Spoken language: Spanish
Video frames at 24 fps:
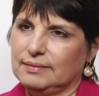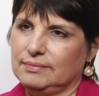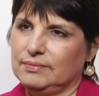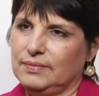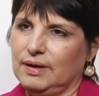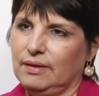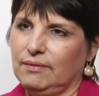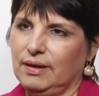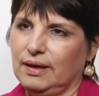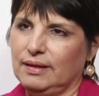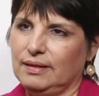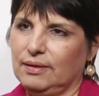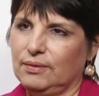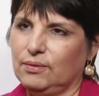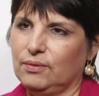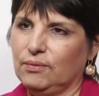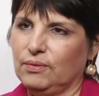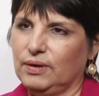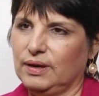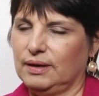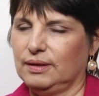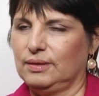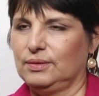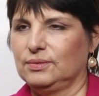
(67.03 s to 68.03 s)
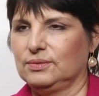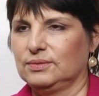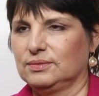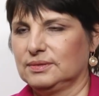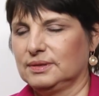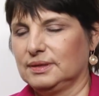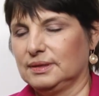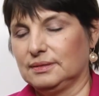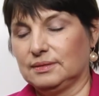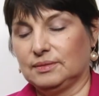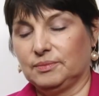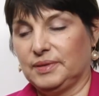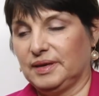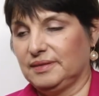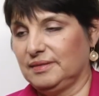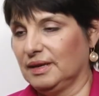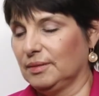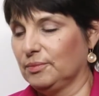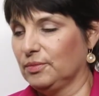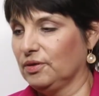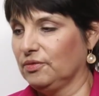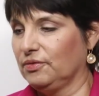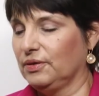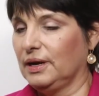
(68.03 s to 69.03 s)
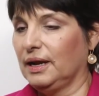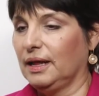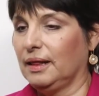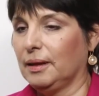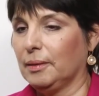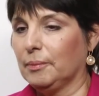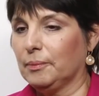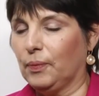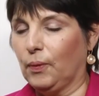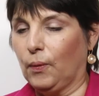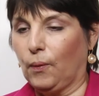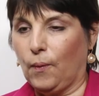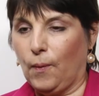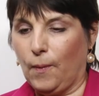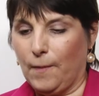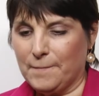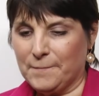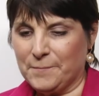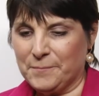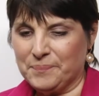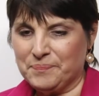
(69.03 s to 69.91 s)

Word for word: me habían descubierto, que no me hacía muy feliz tampoco.